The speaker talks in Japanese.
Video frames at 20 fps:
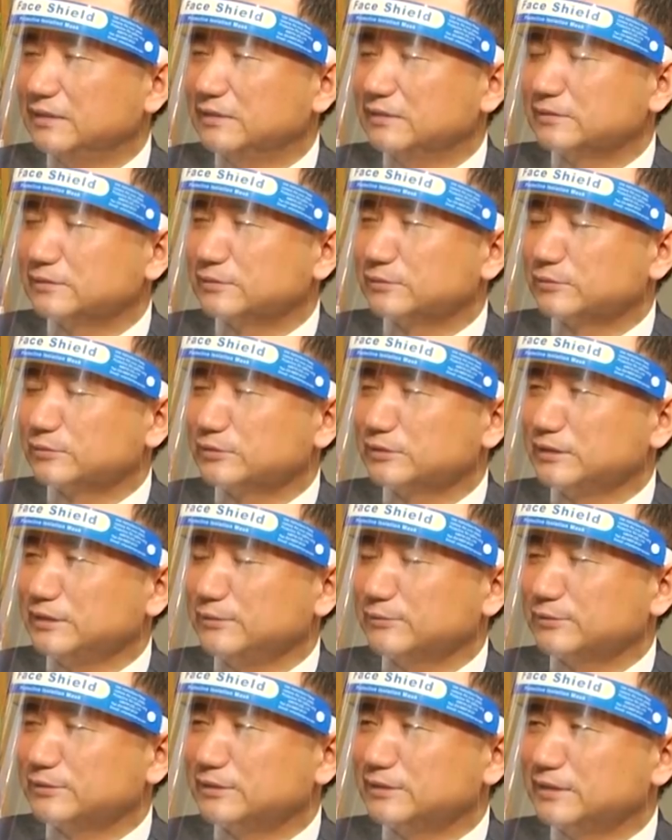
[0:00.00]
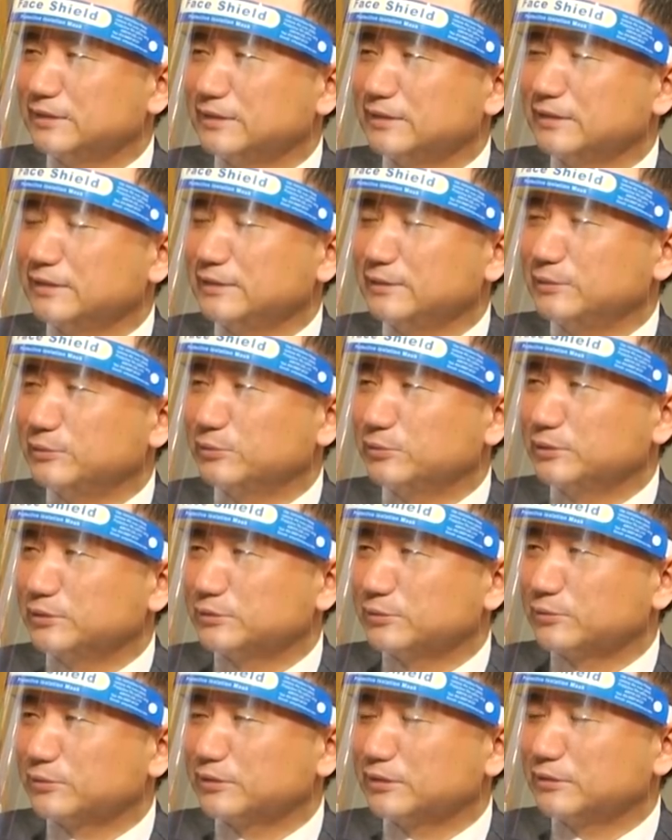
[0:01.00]
その時期の自然変動に
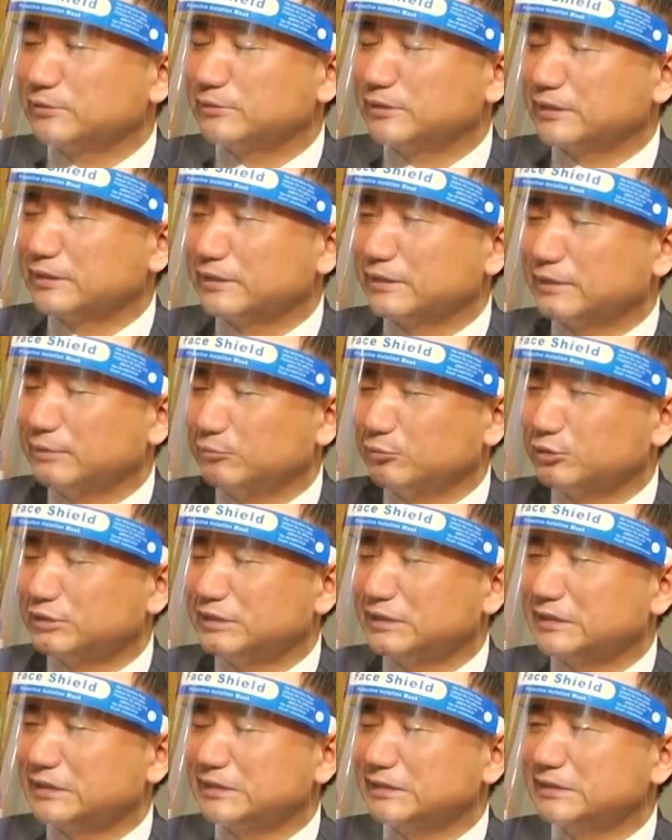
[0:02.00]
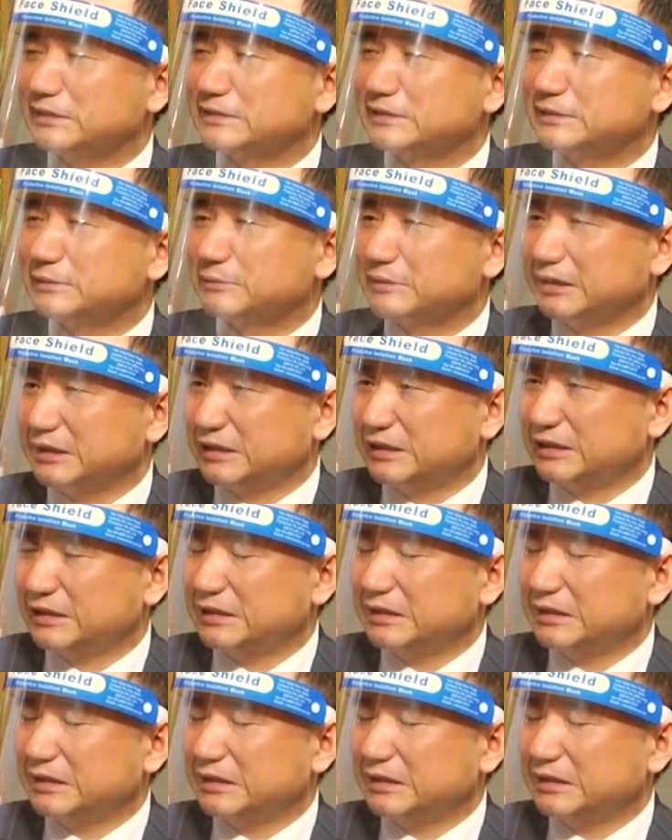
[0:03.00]
沿ってるだけかもしれないんですよね。